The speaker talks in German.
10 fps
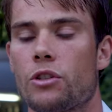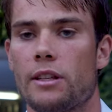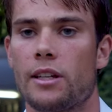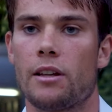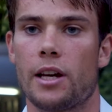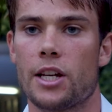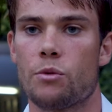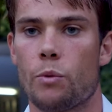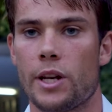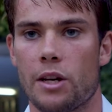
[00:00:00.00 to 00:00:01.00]
anderen auch
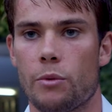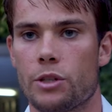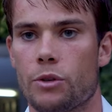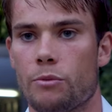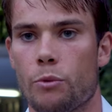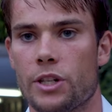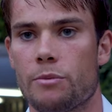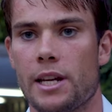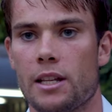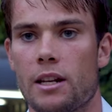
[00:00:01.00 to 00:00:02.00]
im Gewinn sind.
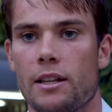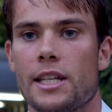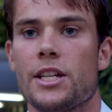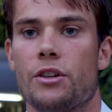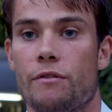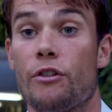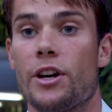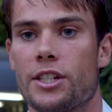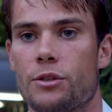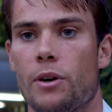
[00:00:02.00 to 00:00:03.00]
Das hat es uns erleichtert